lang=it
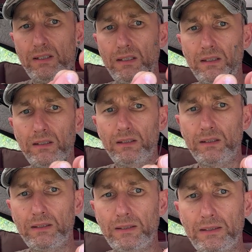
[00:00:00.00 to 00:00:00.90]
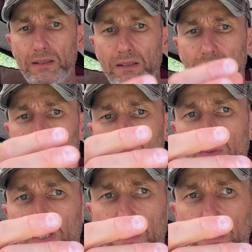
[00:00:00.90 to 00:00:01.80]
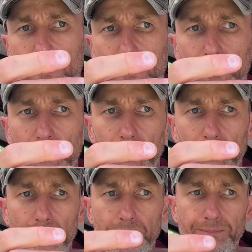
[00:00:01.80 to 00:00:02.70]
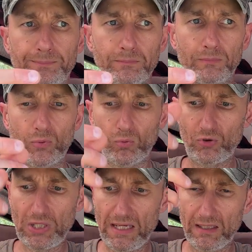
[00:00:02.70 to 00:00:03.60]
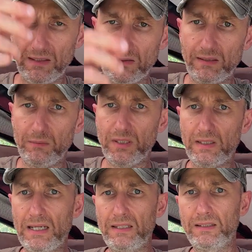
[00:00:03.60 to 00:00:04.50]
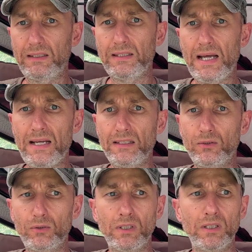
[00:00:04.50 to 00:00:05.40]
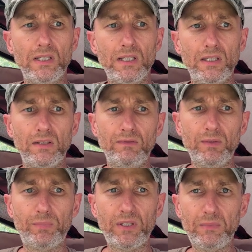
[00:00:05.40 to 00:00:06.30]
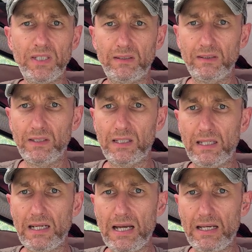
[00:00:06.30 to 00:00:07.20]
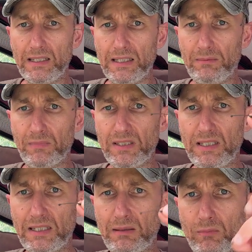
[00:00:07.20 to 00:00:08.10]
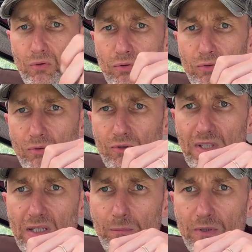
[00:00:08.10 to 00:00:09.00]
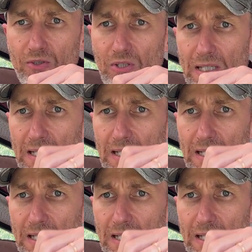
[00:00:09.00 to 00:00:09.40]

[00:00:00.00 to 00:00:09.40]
eh, dover ehm, bruciare l'estremità del nylon, vi permette di creare in maniera molto semplice